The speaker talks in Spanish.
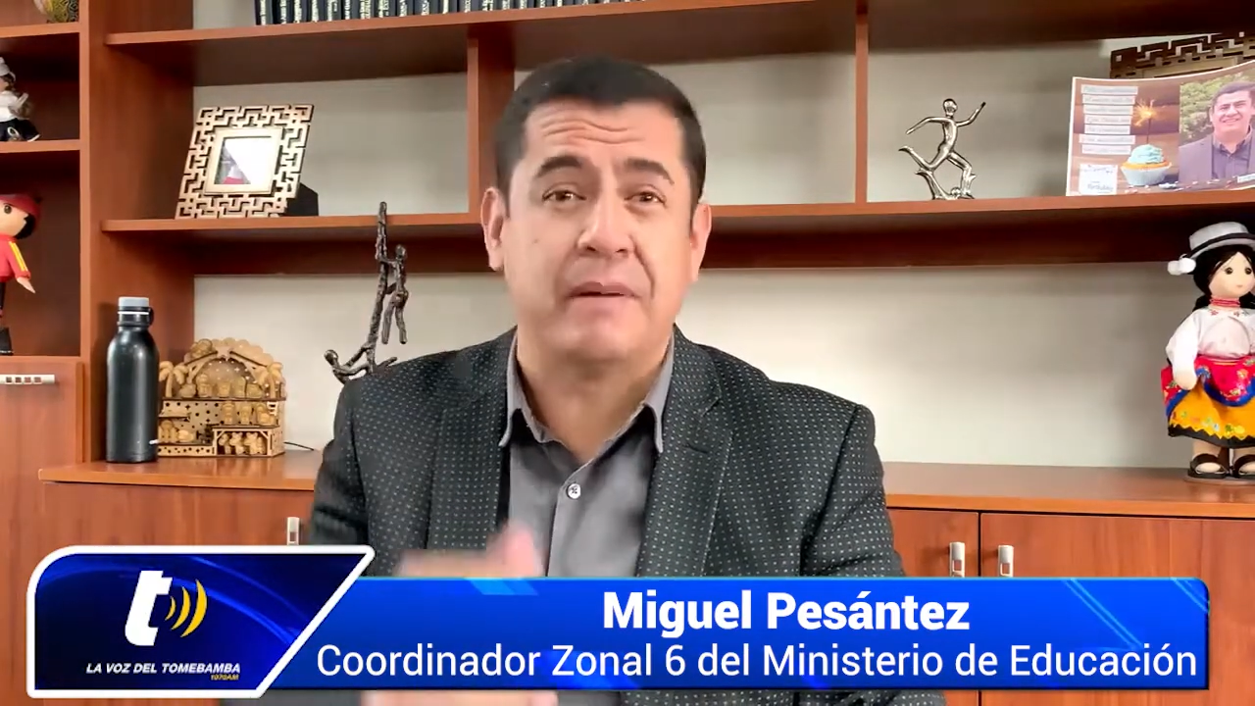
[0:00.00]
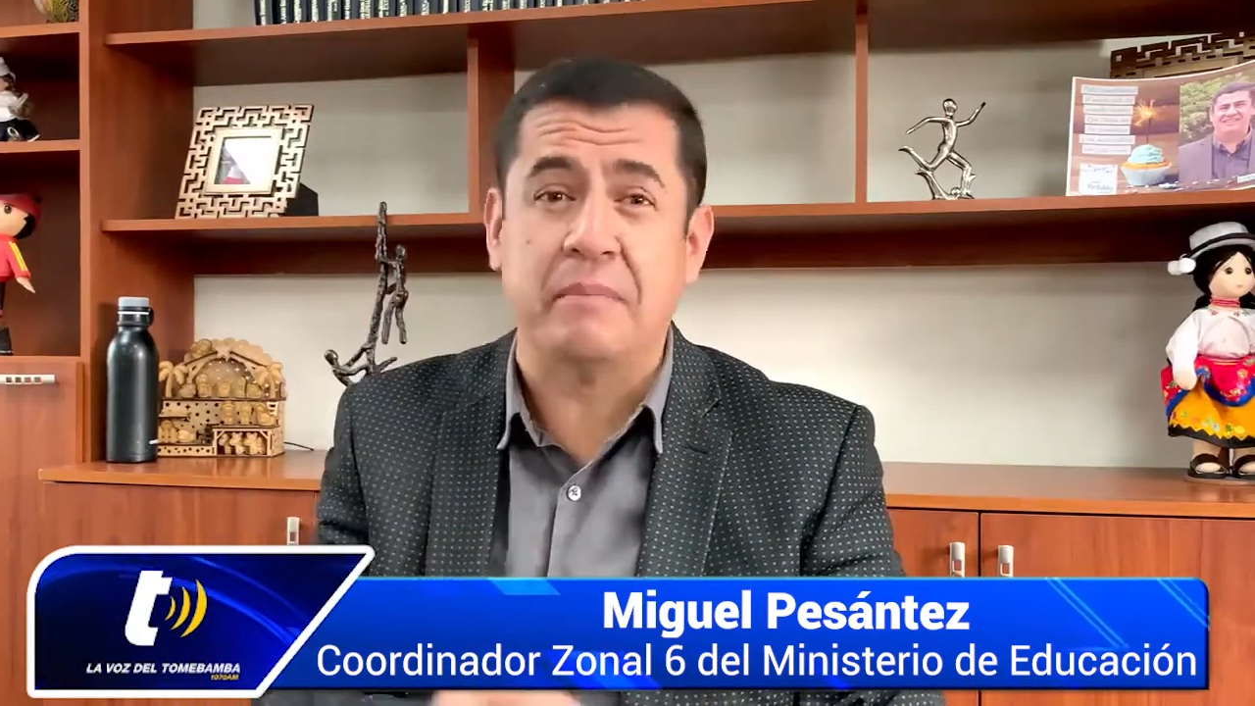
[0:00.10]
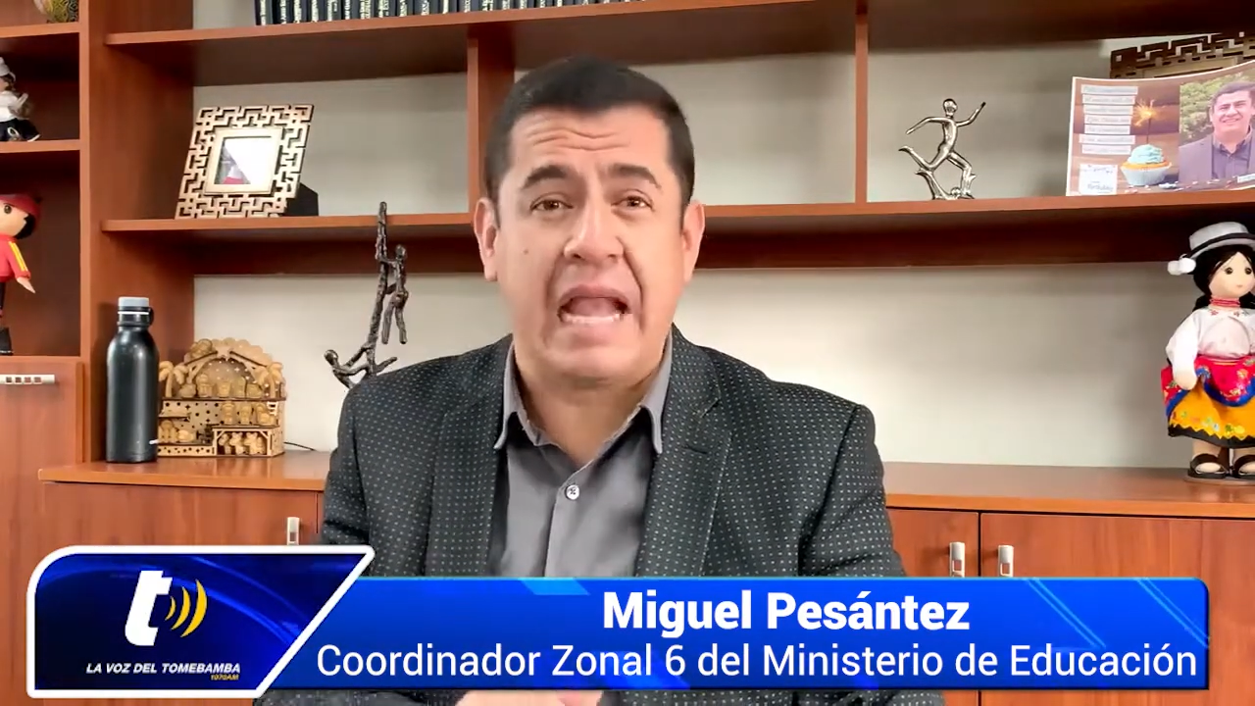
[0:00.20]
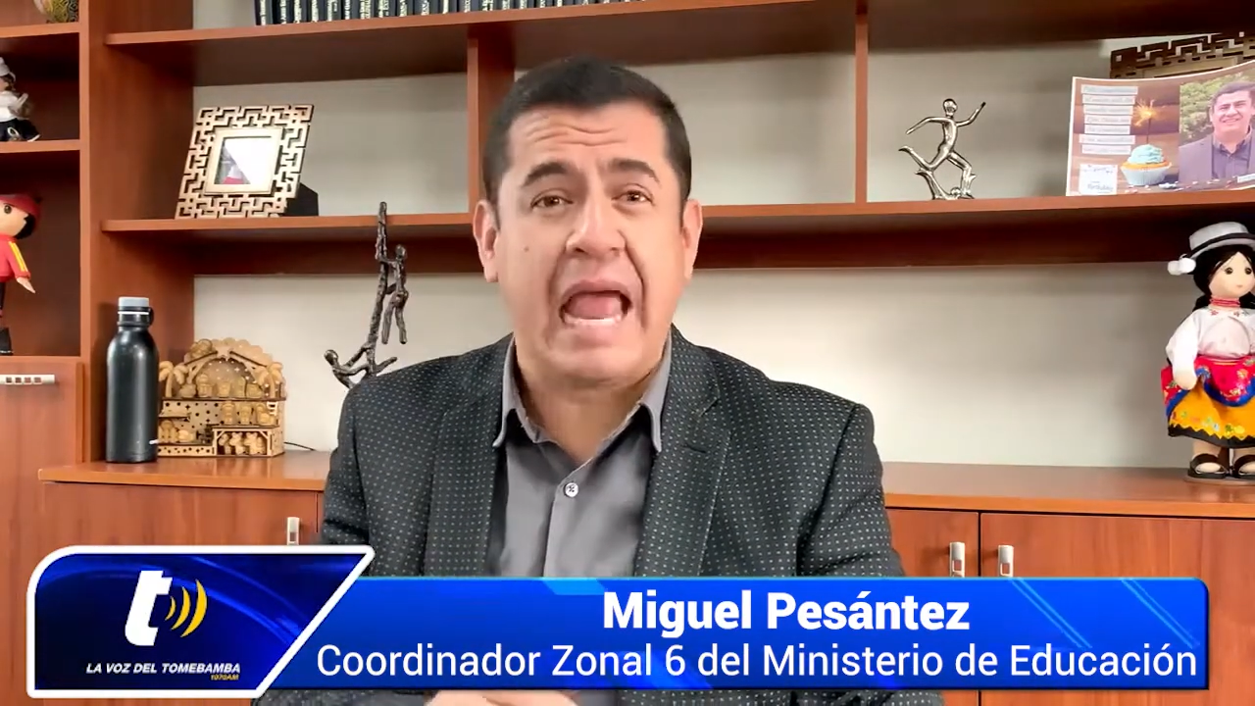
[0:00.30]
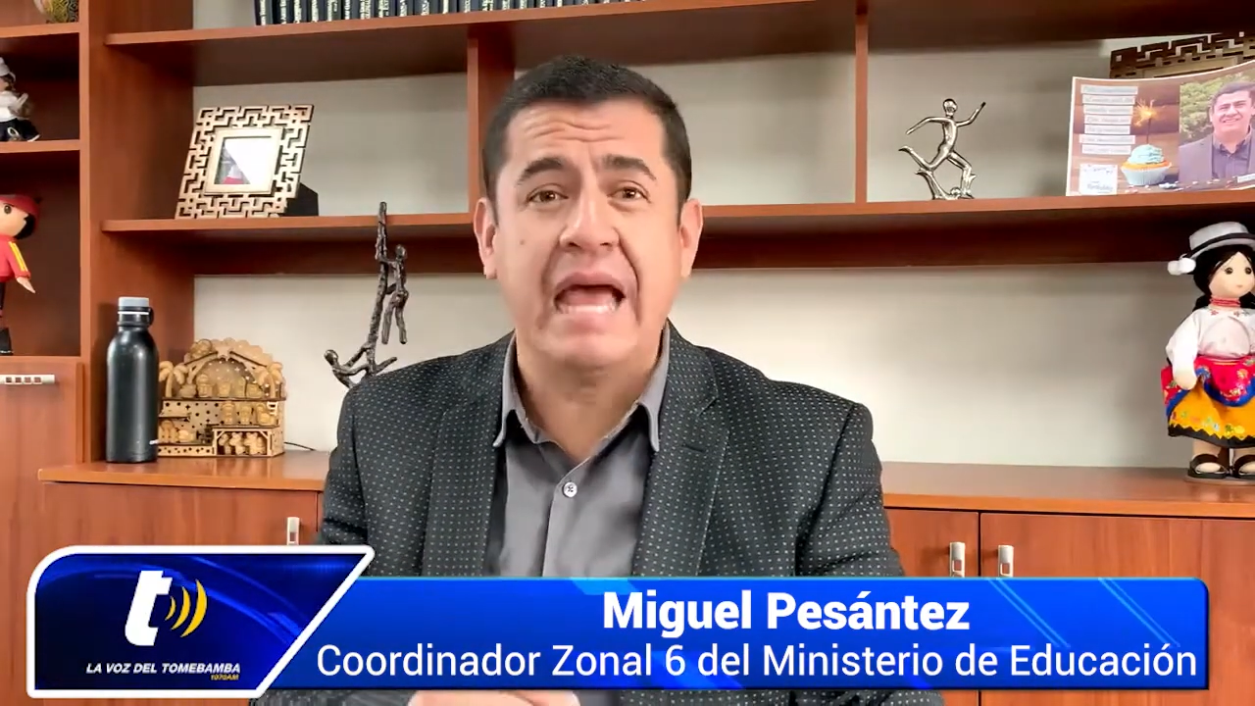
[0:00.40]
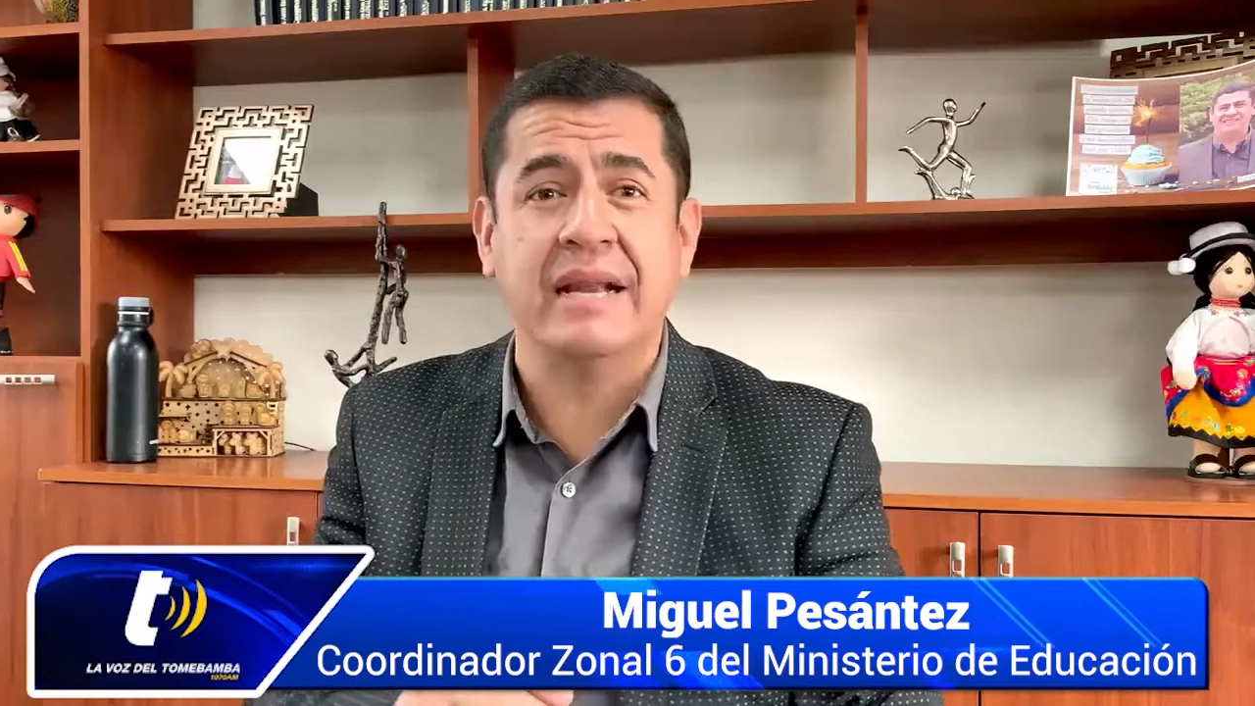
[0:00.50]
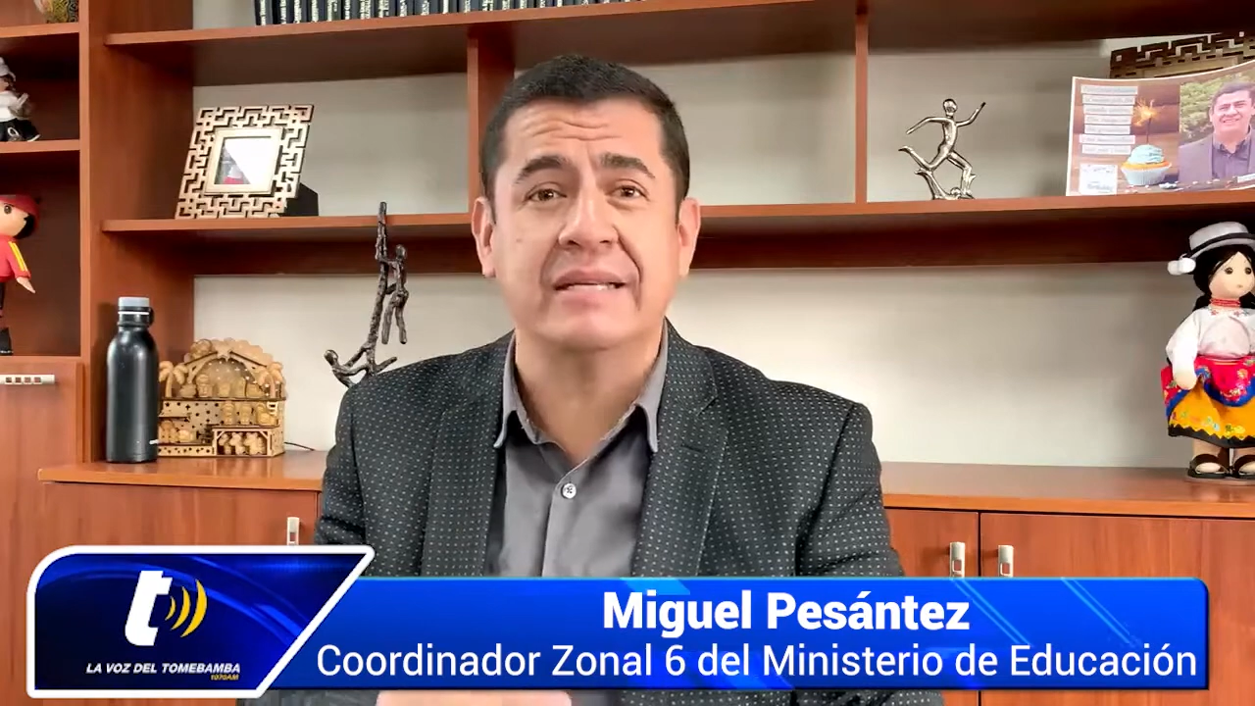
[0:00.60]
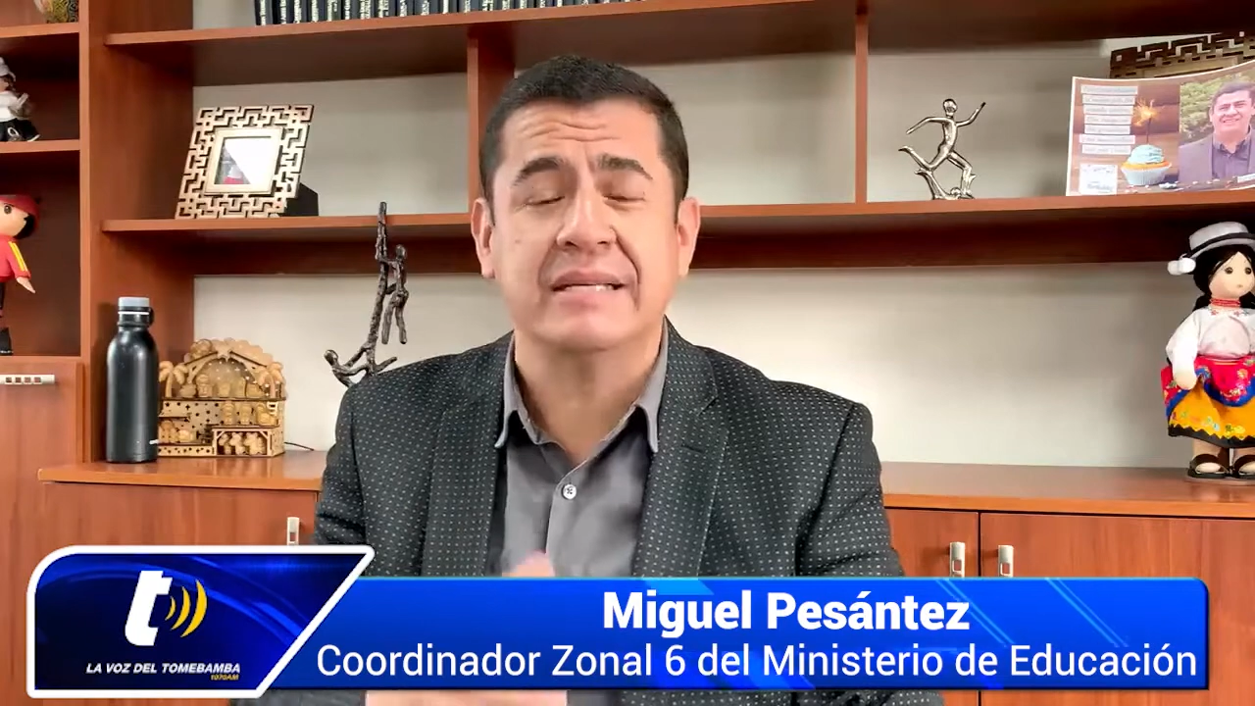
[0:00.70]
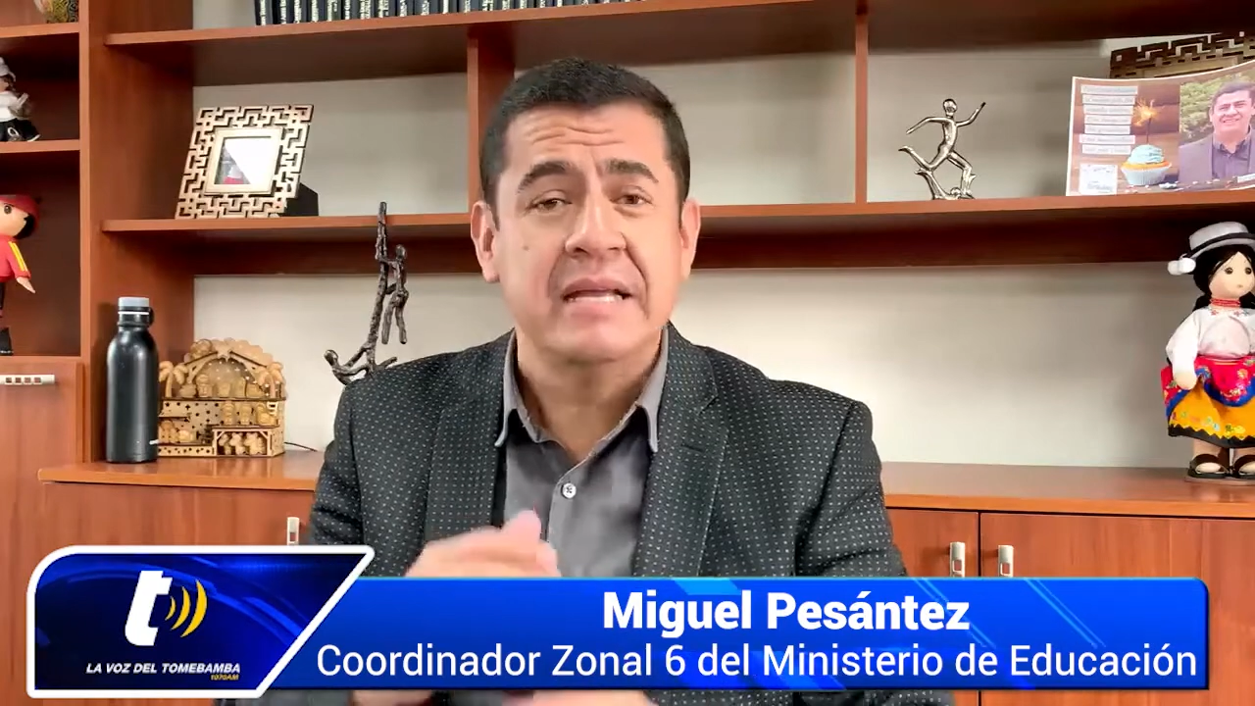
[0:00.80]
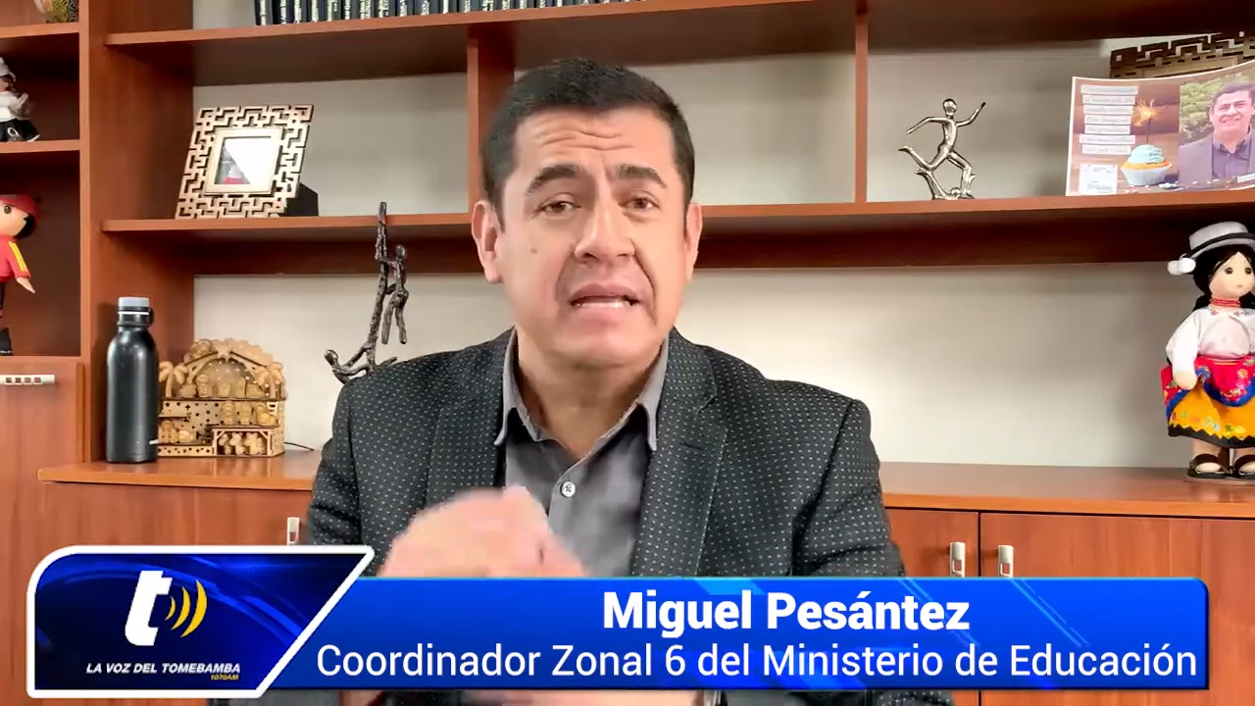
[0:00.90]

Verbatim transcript: familiares,